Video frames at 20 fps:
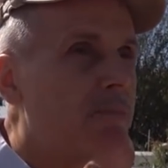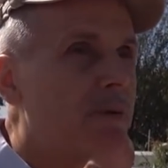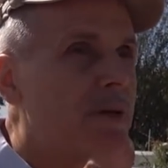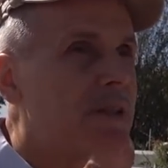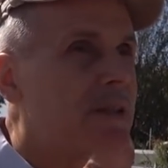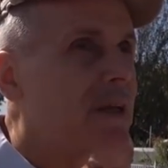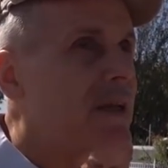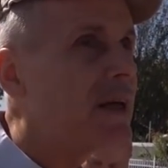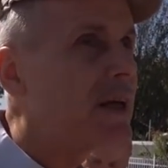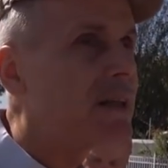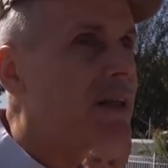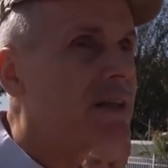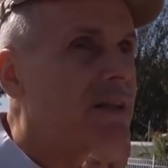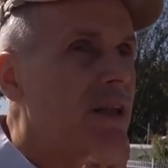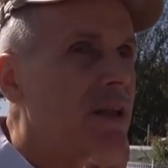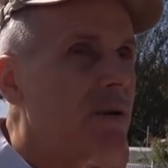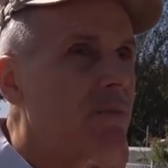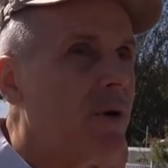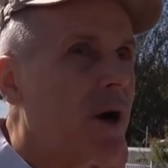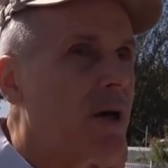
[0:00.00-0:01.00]
постоянно
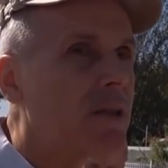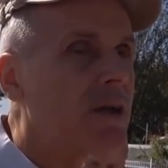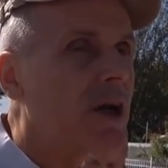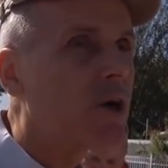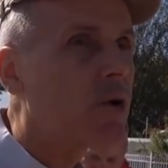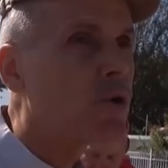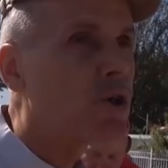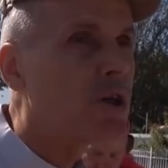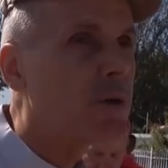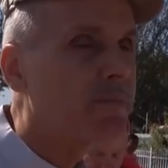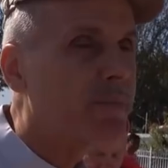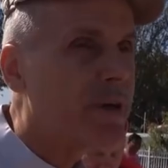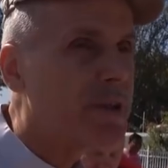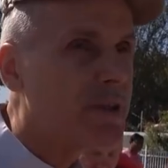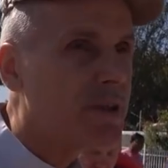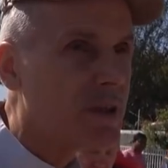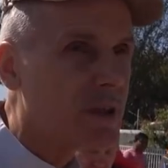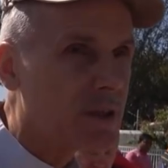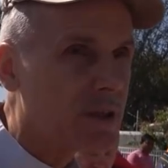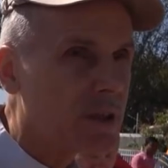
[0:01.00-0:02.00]
занимают хорошие
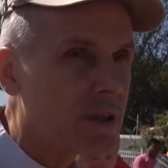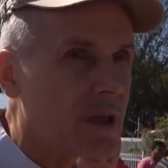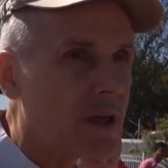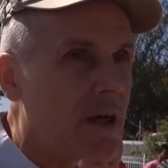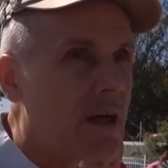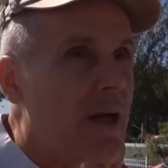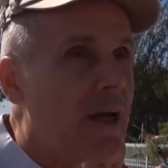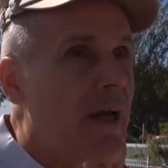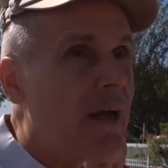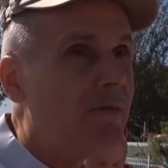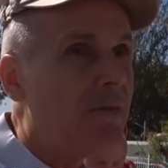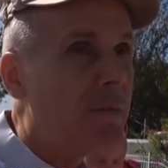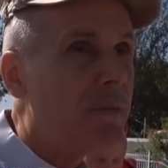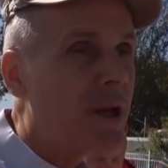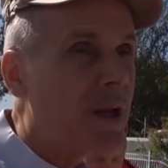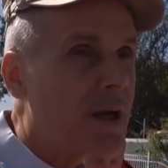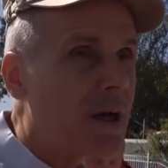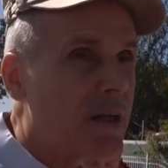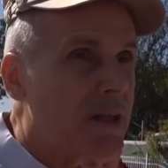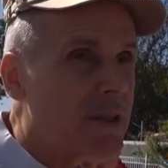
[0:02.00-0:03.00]
позиции в
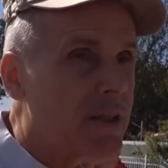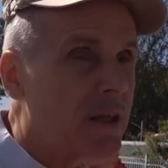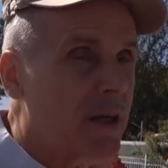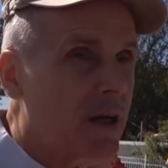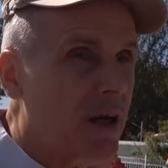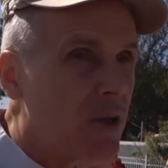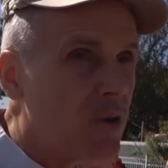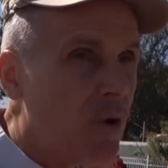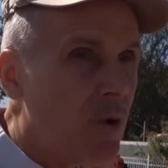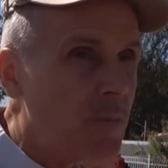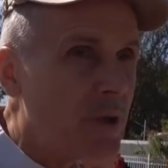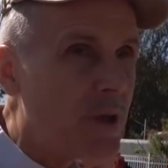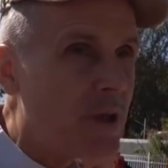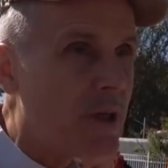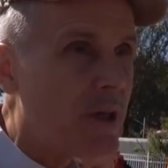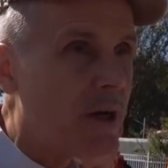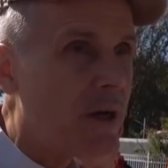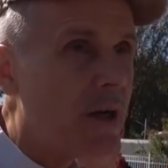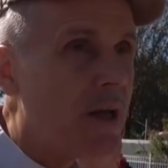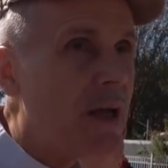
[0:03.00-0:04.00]
американской
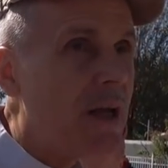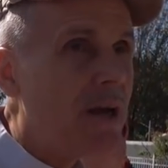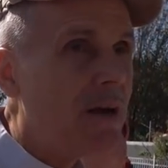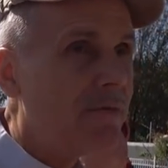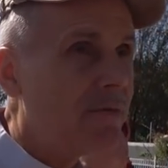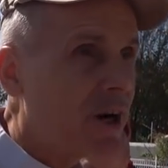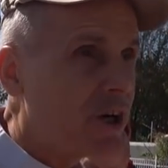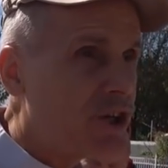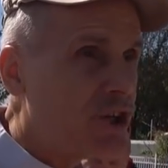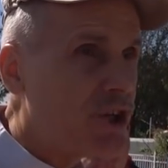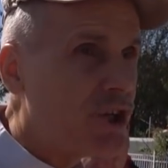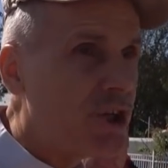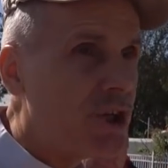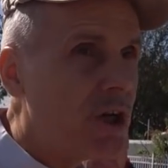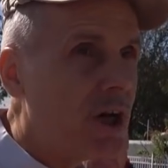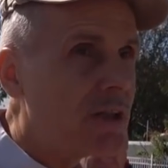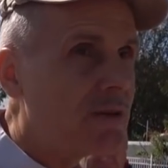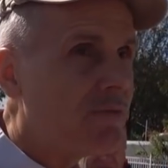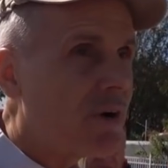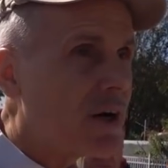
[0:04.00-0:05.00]
экономике, врачи,
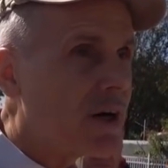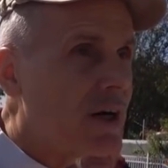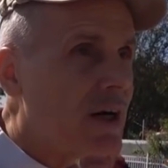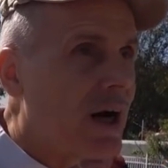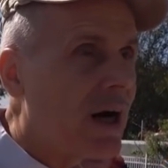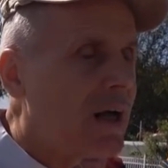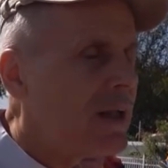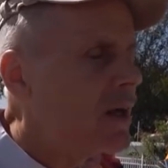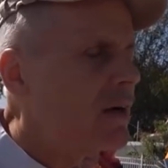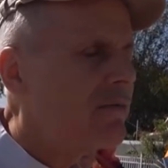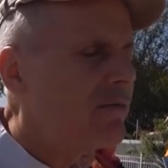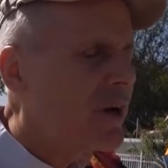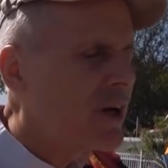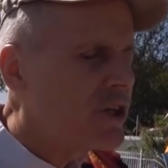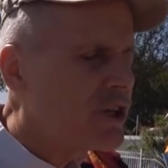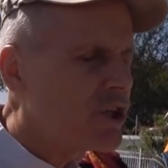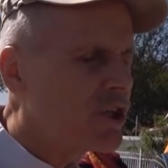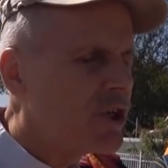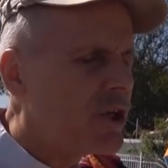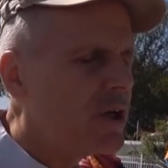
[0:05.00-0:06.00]
адвока, э,
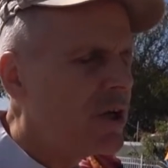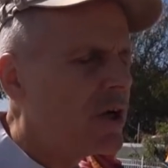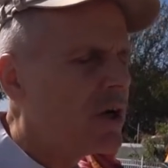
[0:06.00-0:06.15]
врачи,